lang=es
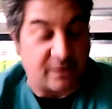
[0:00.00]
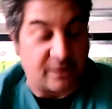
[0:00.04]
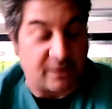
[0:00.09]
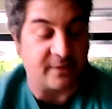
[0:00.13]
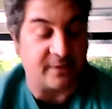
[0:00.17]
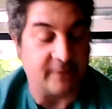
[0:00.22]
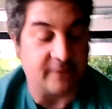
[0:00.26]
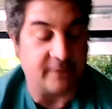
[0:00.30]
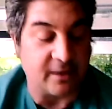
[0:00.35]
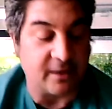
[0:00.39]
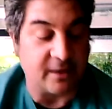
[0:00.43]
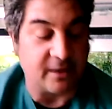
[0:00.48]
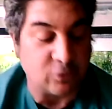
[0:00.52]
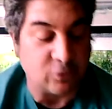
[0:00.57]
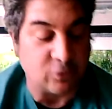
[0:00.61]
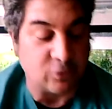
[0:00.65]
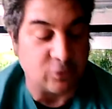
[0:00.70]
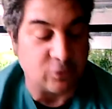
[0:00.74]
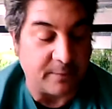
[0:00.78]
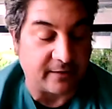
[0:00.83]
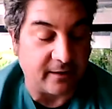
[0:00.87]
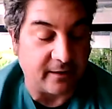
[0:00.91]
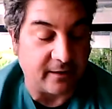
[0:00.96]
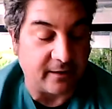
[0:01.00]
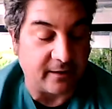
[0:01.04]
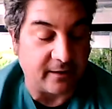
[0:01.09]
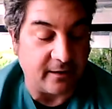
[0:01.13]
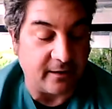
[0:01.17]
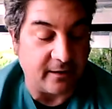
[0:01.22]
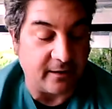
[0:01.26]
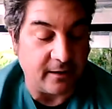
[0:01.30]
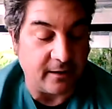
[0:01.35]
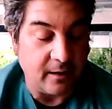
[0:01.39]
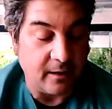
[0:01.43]
también tienen su
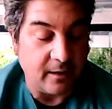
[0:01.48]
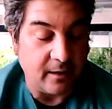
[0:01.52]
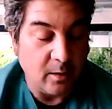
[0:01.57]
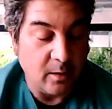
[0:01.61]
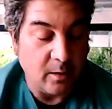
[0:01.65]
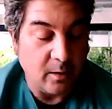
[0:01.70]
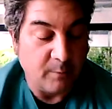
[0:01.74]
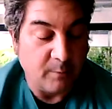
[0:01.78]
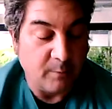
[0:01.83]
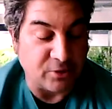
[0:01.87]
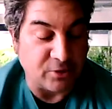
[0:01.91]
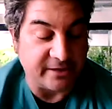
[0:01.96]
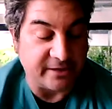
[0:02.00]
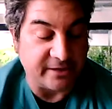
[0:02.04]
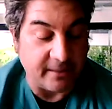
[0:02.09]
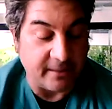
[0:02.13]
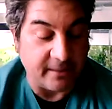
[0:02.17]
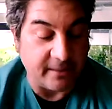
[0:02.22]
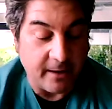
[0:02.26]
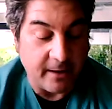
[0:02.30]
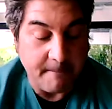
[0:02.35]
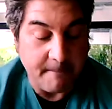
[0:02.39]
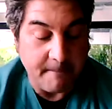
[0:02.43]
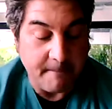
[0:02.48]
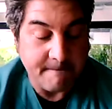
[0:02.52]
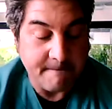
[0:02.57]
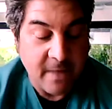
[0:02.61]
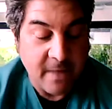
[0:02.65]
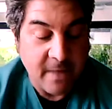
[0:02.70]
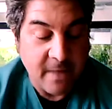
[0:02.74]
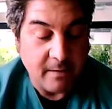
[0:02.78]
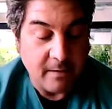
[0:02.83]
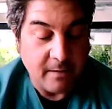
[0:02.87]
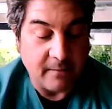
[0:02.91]
parte positiva,
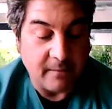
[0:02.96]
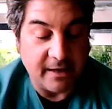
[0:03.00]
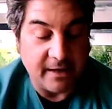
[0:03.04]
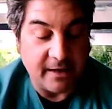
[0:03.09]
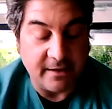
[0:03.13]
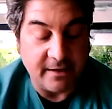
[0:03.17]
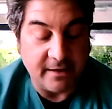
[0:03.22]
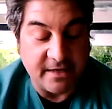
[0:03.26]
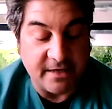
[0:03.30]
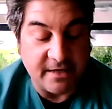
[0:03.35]
¿vale?